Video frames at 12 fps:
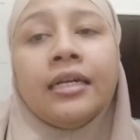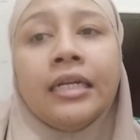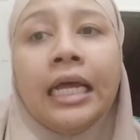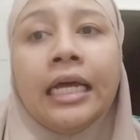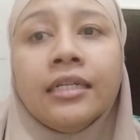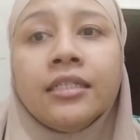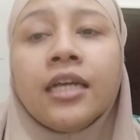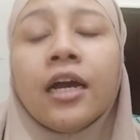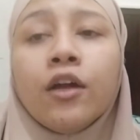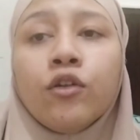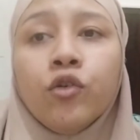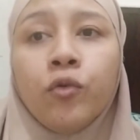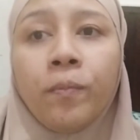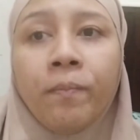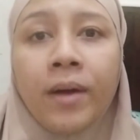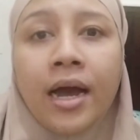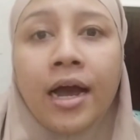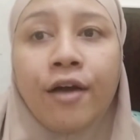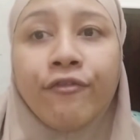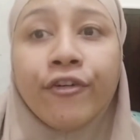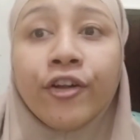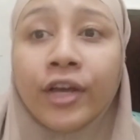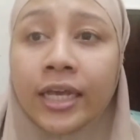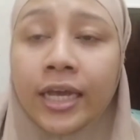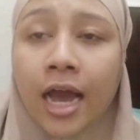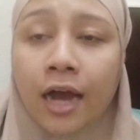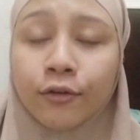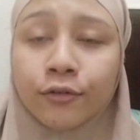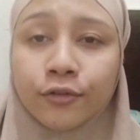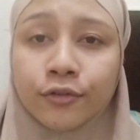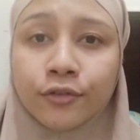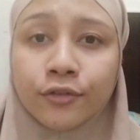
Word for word: Dan jangan lupa follow IG aku